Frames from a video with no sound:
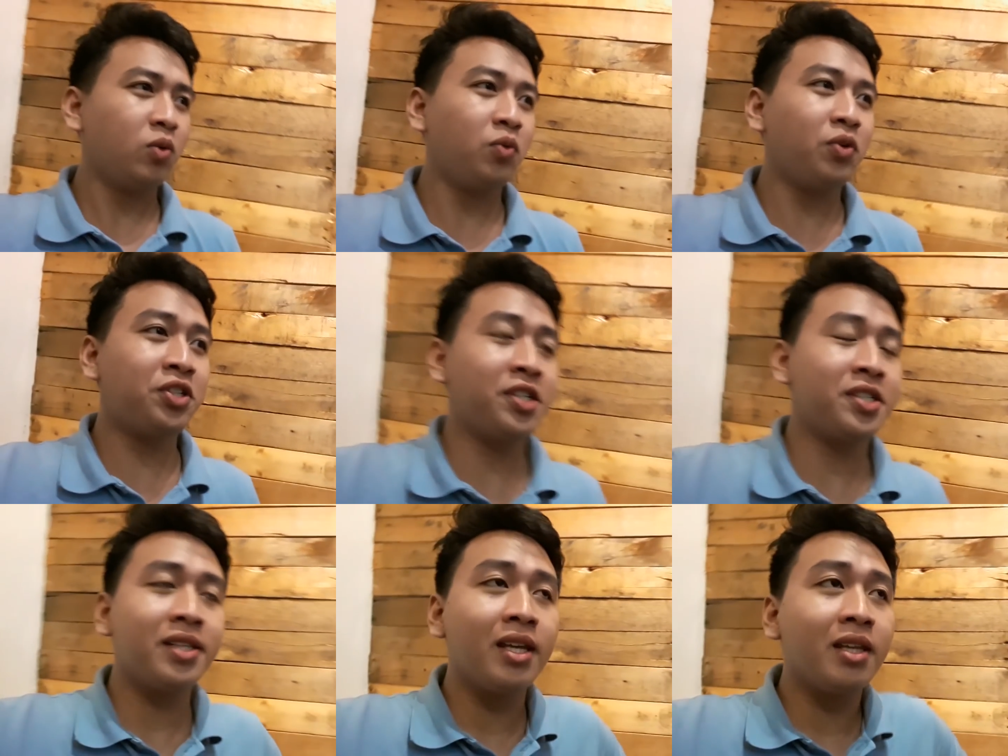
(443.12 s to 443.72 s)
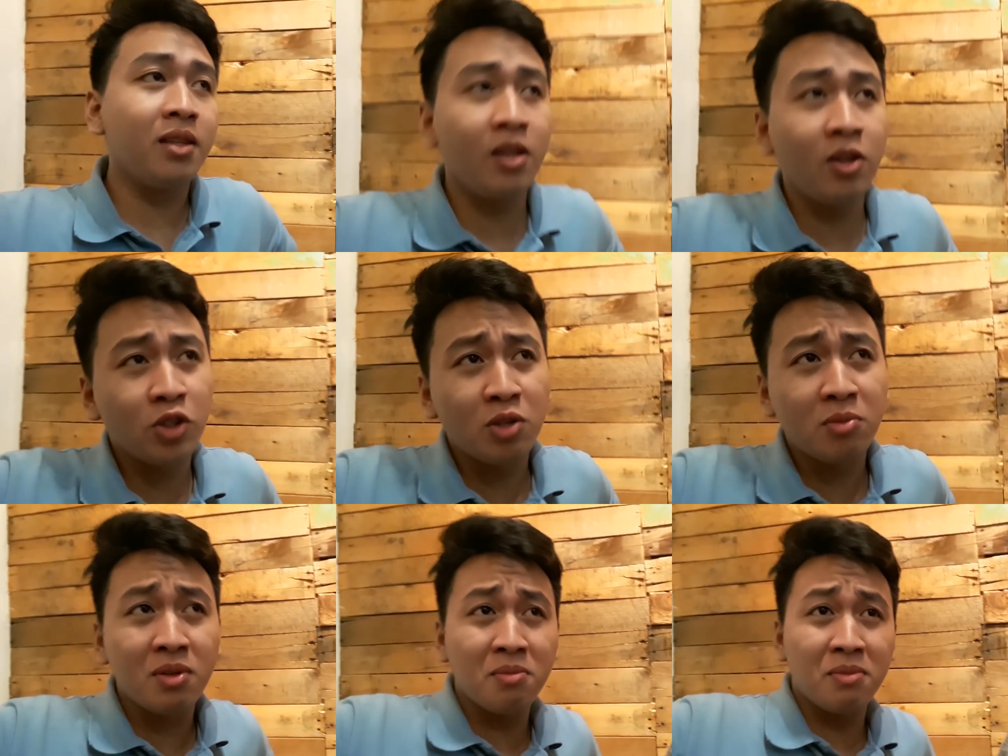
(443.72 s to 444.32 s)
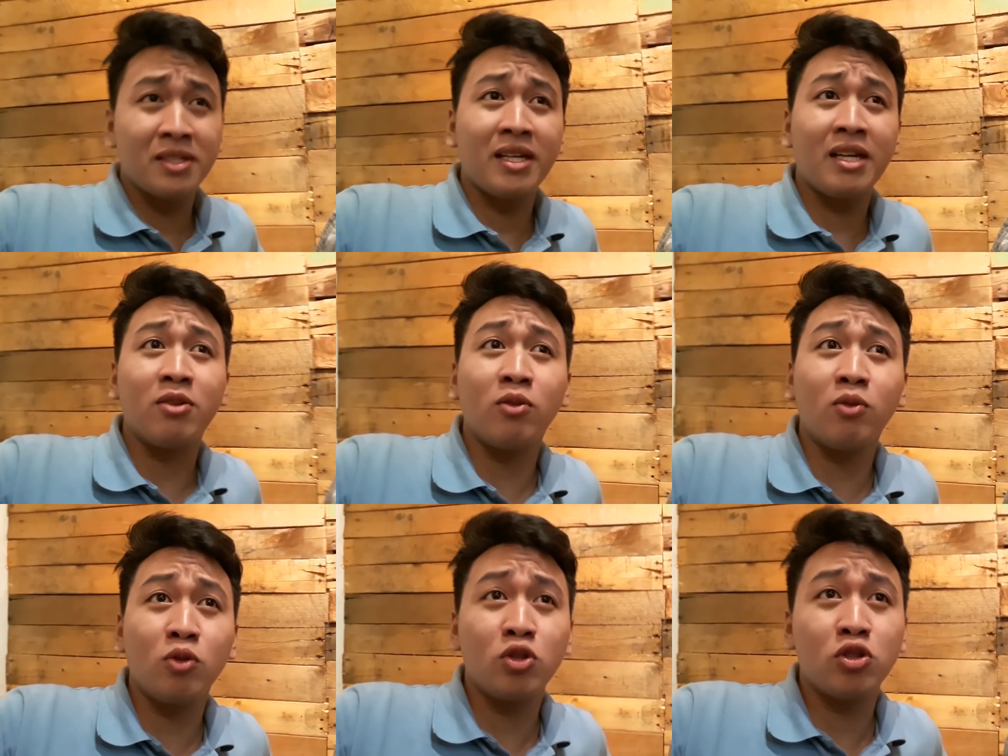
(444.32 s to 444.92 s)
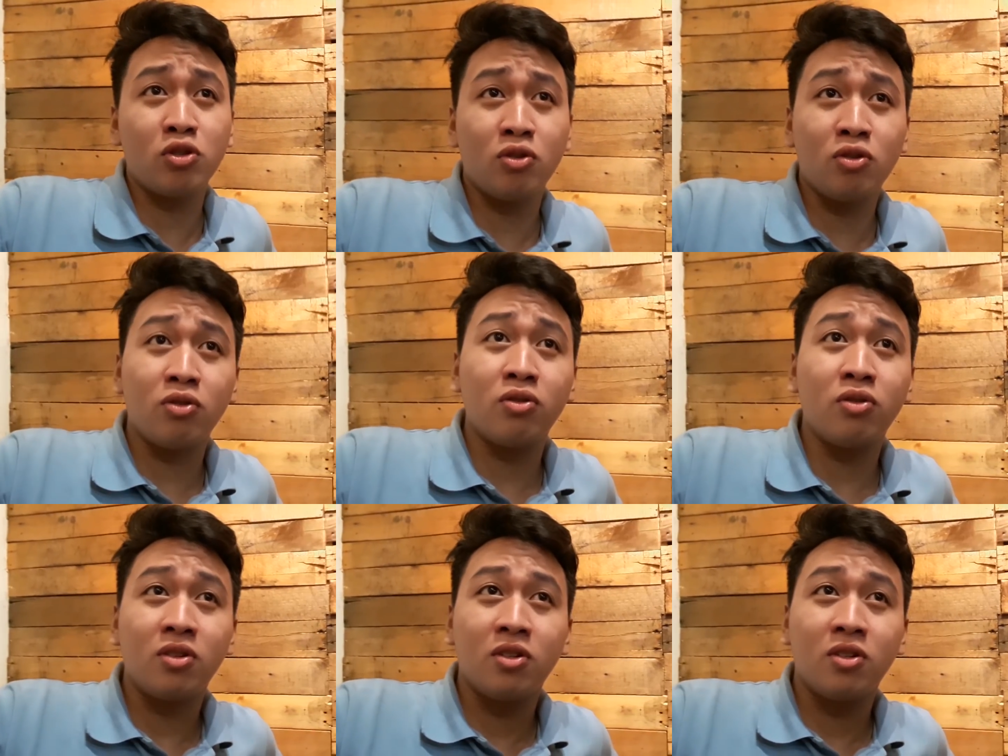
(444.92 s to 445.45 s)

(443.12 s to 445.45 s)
Which is na hindi ko naman masyadong gusto.